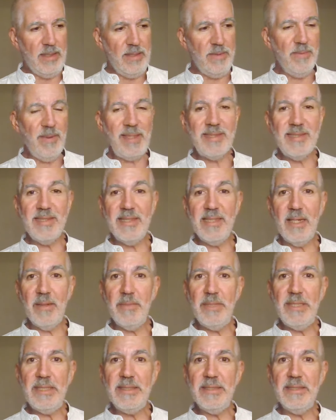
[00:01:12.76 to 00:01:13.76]
Y
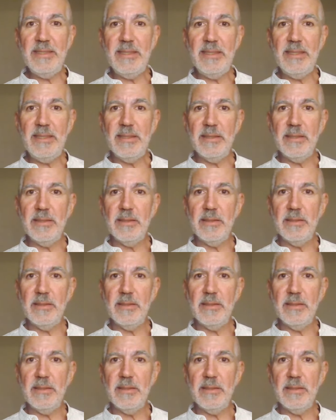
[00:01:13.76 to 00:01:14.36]
básicamente